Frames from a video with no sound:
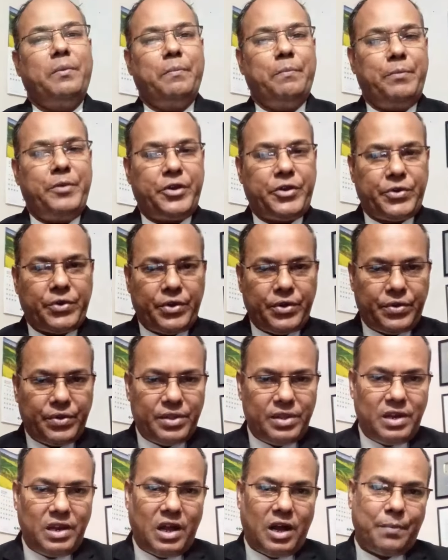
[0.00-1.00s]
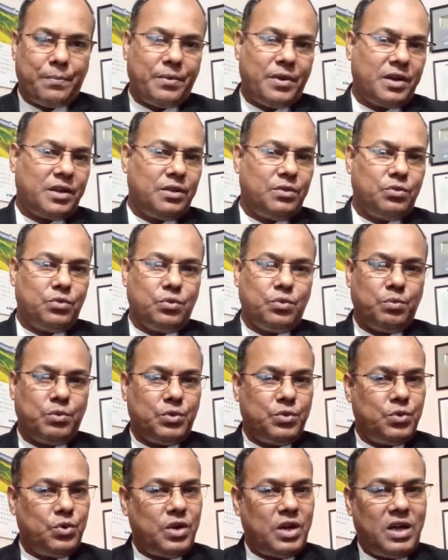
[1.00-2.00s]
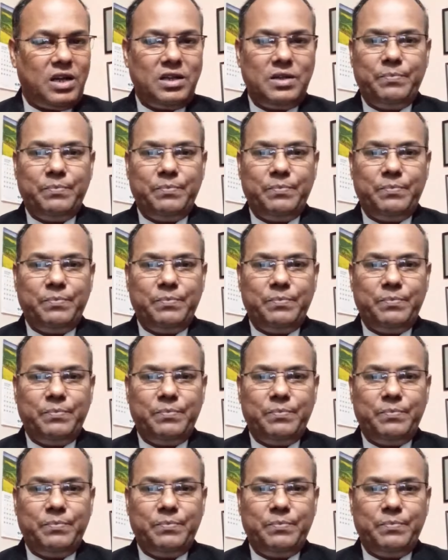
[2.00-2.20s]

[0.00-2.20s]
বিক্রয় করে দিলে আপনার কিন্তু বন্ধুরা